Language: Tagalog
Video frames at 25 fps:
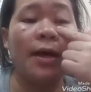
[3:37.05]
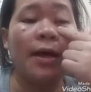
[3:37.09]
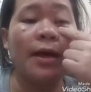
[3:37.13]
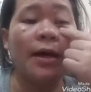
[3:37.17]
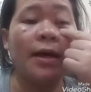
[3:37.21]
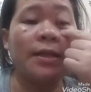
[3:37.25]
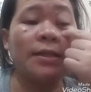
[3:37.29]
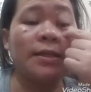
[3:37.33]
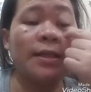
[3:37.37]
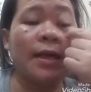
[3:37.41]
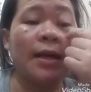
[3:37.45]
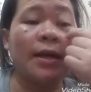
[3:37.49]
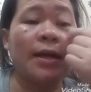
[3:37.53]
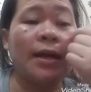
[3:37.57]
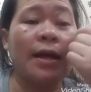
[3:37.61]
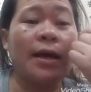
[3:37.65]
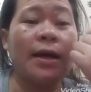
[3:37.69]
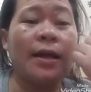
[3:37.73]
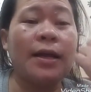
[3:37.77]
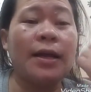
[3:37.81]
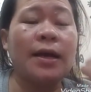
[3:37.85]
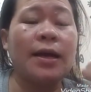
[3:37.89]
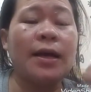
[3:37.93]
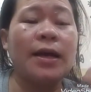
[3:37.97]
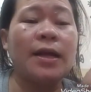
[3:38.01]
Kasi ang
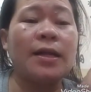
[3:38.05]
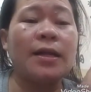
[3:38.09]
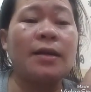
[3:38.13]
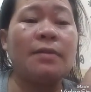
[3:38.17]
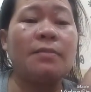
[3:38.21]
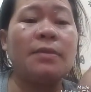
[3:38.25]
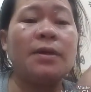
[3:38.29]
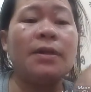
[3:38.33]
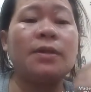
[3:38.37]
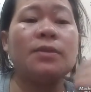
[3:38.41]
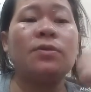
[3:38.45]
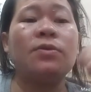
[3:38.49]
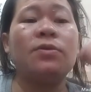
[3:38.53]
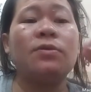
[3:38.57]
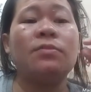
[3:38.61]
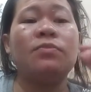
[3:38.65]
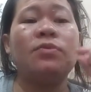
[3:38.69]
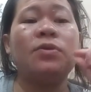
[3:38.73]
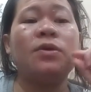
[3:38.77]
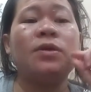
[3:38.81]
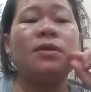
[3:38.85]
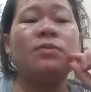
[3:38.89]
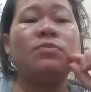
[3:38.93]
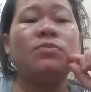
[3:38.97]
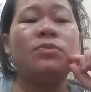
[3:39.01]
nakalagay naman doon,
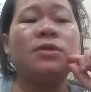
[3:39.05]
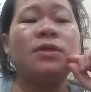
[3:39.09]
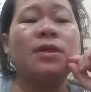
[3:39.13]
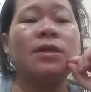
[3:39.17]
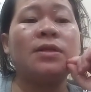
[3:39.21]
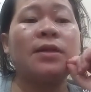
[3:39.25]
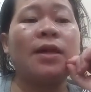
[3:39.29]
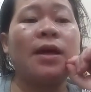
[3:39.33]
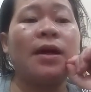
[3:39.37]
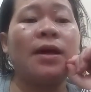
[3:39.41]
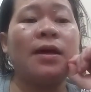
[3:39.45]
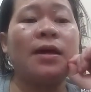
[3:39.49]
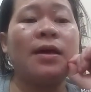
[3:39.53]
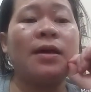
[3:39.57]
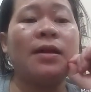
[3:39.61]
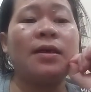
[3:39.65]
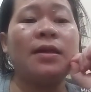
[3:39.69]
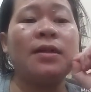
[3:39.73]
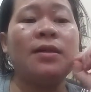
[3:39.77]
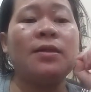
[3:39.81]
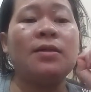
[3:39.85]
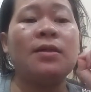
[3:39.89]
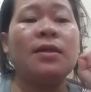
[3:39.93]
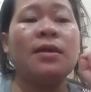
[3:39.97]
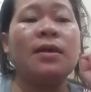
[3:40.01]
pwede mo siyang
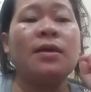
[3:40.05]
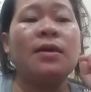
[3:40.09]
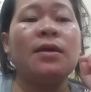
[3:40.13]
tanggalin.